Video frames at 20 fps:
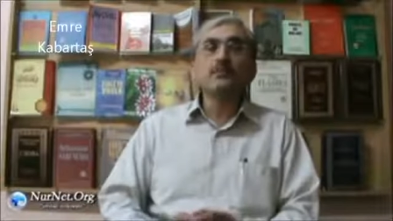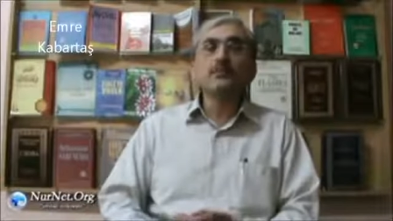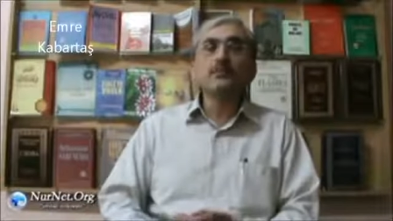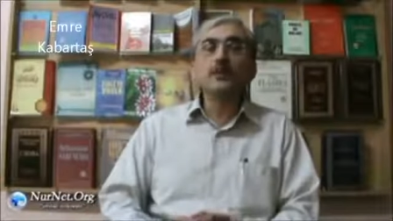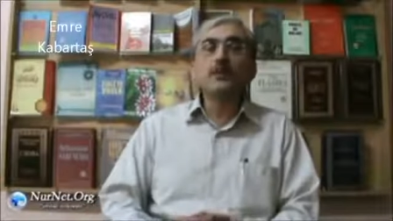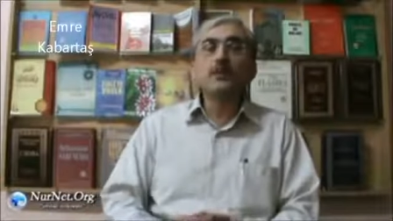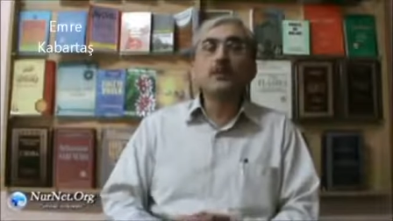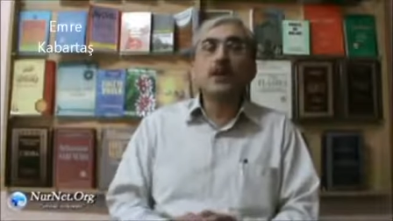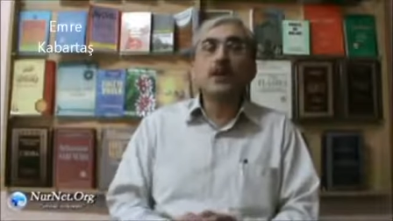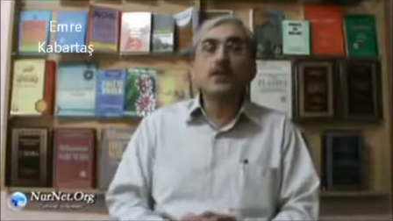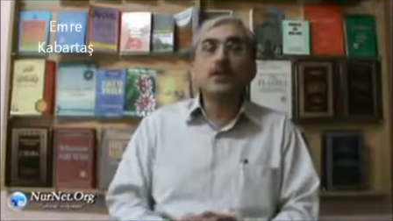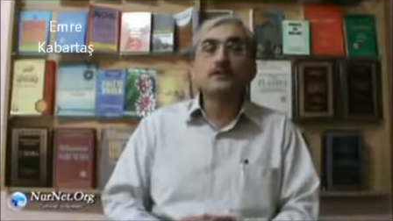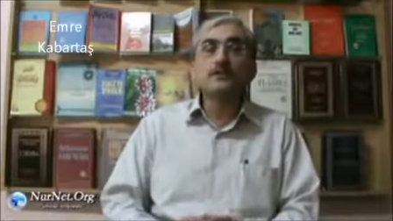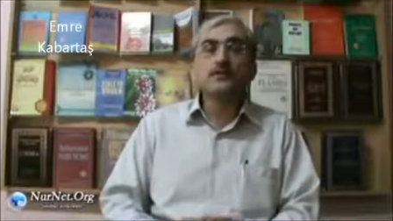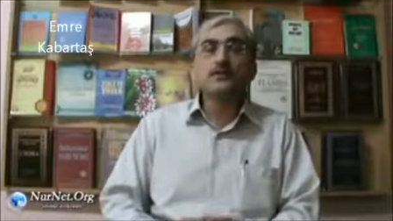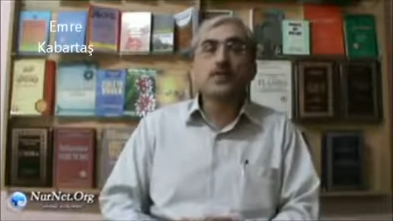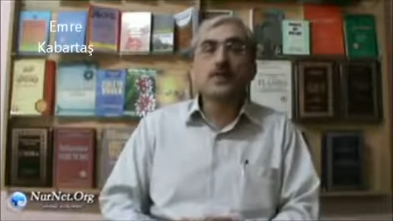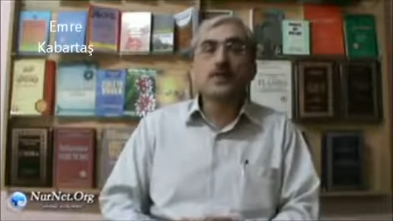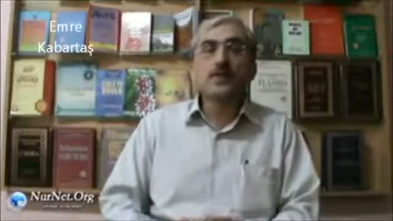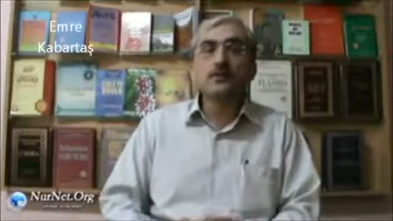Bir
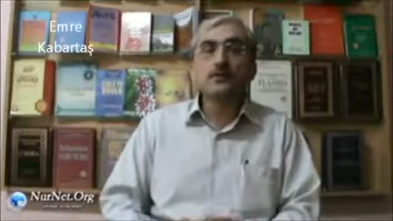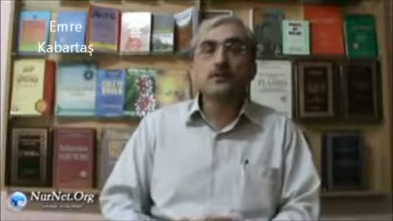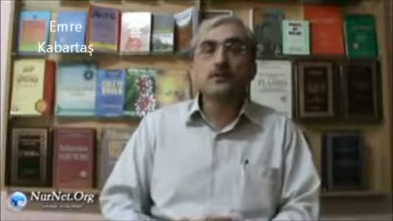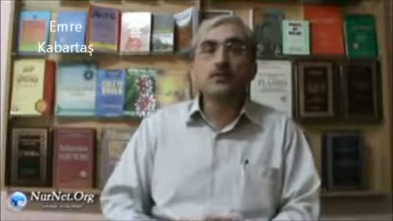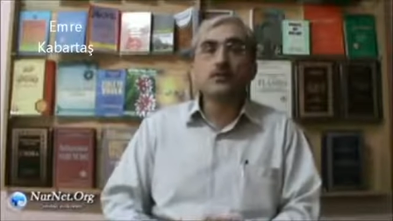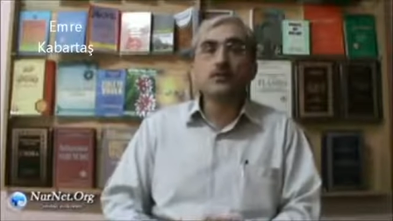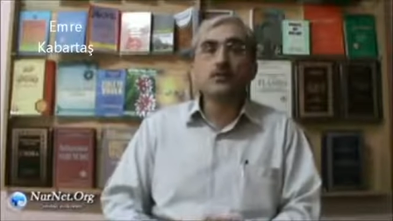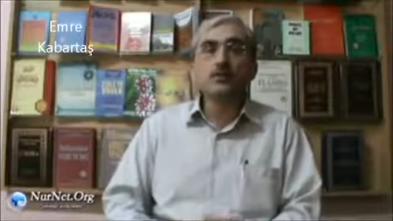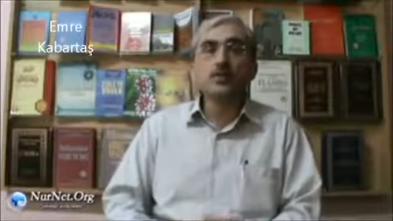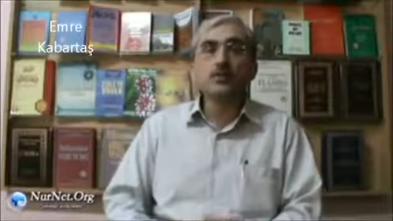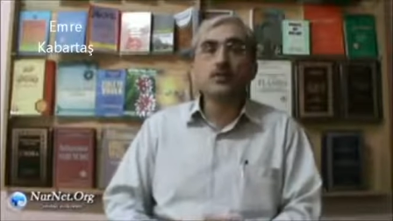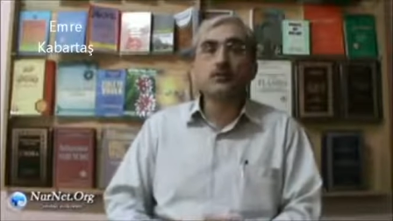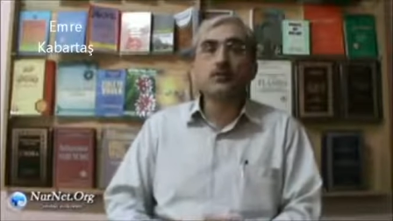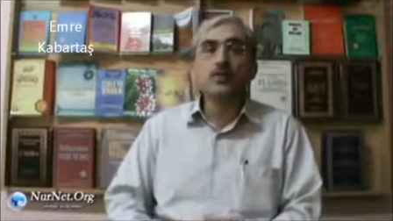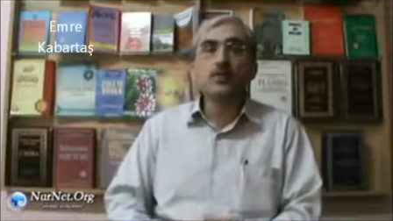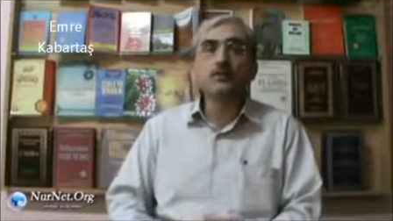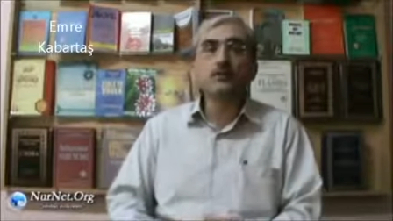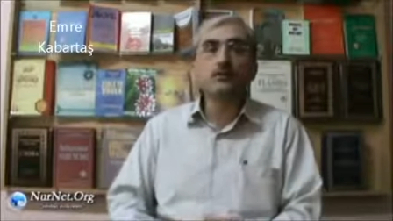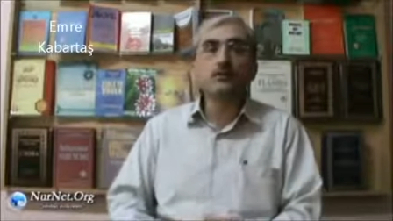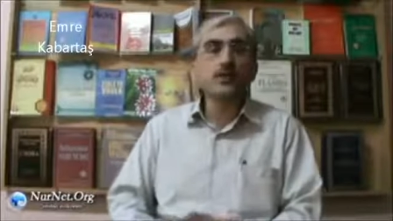harf katipsiz
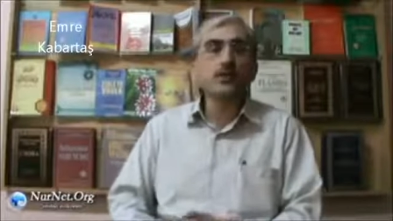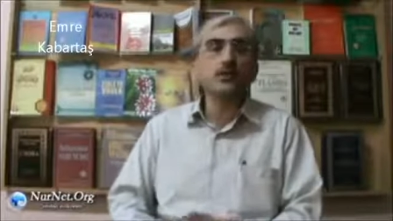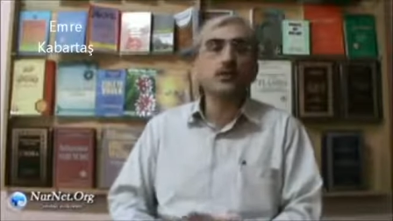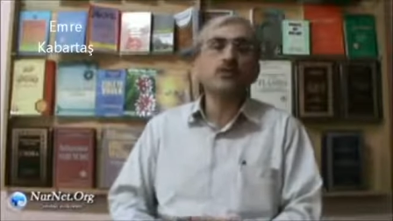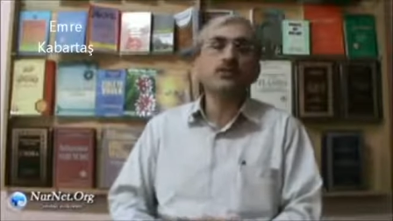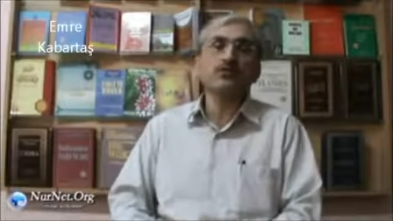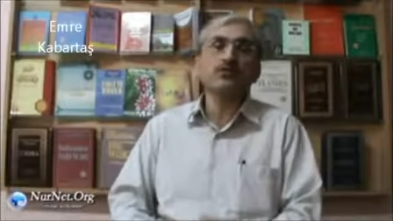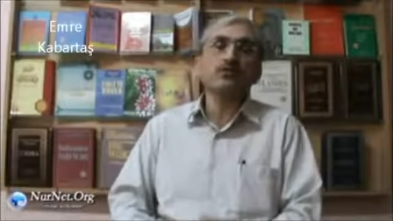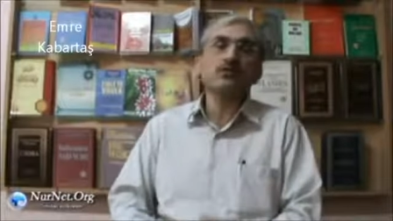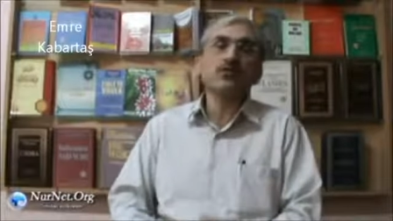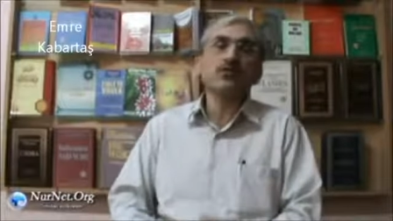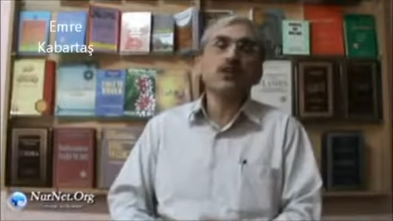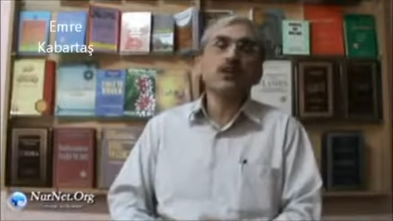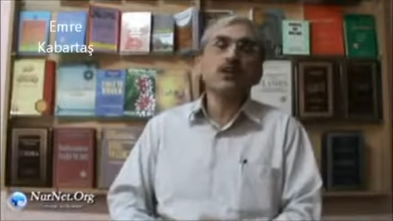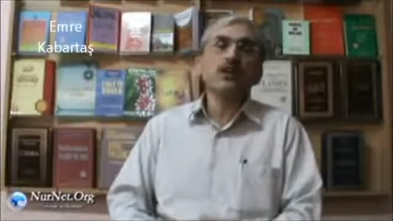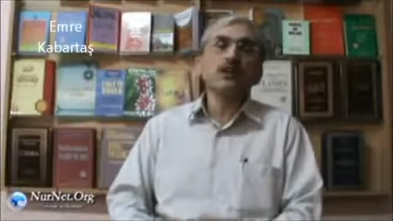olmaz biliyorsun.